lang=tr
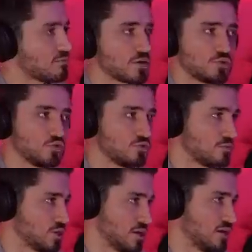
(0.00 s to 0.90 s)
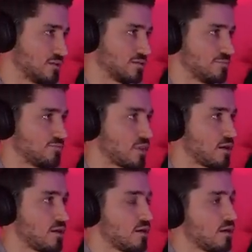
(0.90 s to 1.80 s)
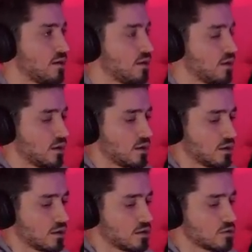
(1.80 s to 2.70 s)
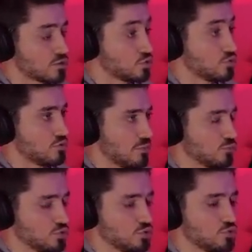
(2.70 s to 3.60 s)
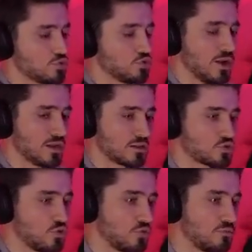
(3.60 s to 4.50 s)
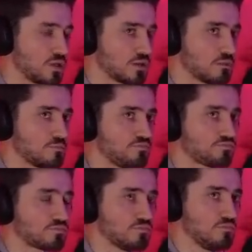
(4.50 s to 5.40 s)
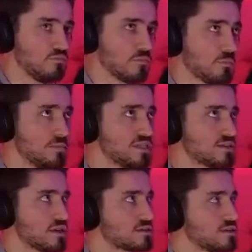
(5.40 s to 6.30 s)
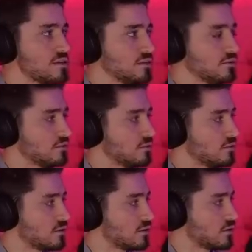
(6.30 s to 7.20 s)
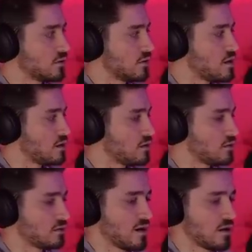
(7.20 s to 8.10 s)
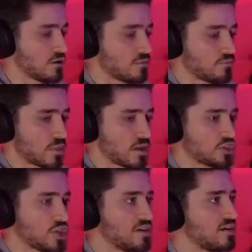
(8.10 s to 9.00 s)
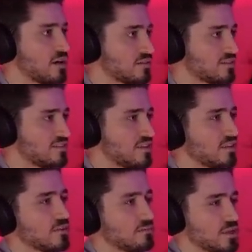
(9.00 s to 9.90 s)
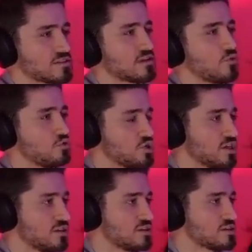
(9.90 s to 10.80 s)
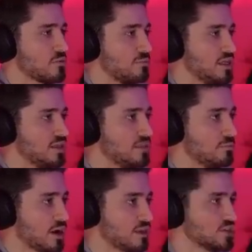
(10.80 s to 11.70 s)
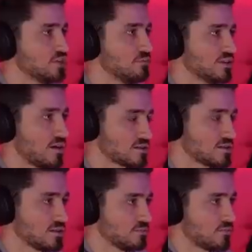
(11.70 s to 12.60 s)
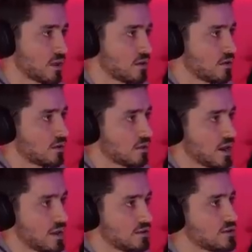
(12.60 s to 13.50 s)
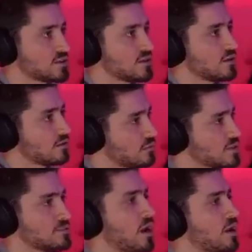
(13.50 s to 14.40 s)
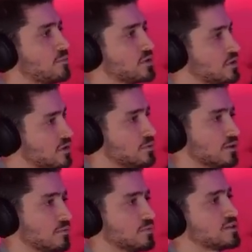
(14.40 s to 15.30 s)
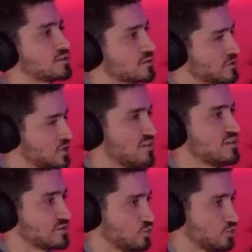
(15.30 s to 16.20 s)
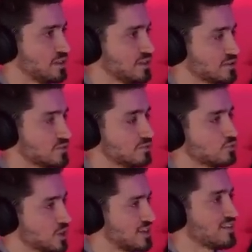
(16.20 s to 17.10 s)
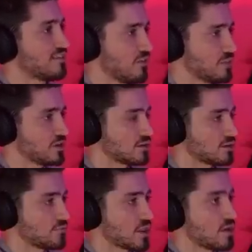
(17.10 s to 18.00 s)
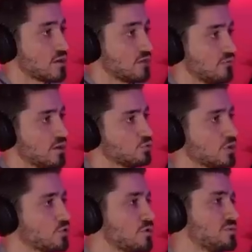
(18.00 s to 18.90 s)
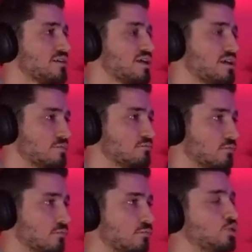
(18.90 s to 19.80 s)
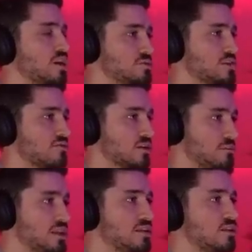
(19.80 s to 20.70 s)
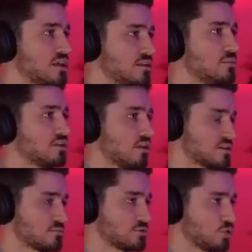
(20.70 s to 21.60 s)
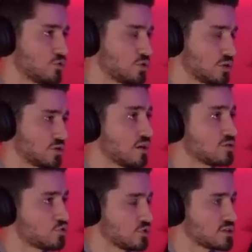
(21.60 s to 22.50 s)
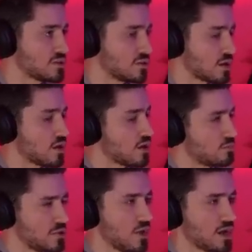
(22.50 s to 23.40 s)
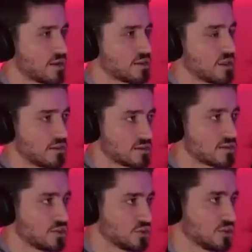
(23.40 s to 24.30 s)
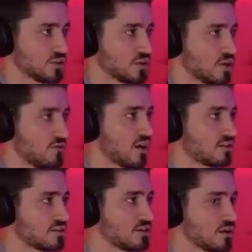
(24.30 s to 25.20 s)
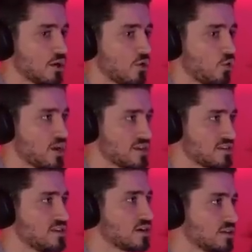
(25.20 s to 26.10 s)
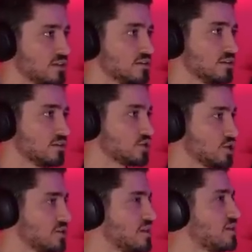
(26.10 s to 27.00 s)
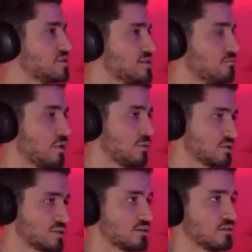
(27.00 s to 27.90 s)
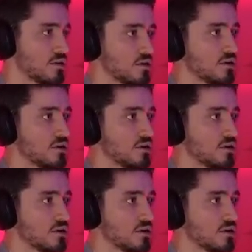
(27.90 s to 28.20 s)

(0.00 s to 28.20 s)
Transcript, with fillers: dedim bak YouTube'a bir şeyler at. Aa. Şu ya bunu şu şu manada söylüyorum. Bakın biz eskiden e, daha hani şehir hayatından da biraz daha önceye gittiğin zaman bilginin paylaşılma tarzı hı hı. Genelde işte İsmail abi iyi bir adamdır. Çevresi onu bilir. Bu şekilde devam ederdik. Ve buna göre bir eğitim modelimiz de vardı. Bilgiyi edinme tarzımız buna göre. Daha sonrasında bir manada yalnızlaştık ve artık o eski yakınlığı işte dedemizden, babamızdan,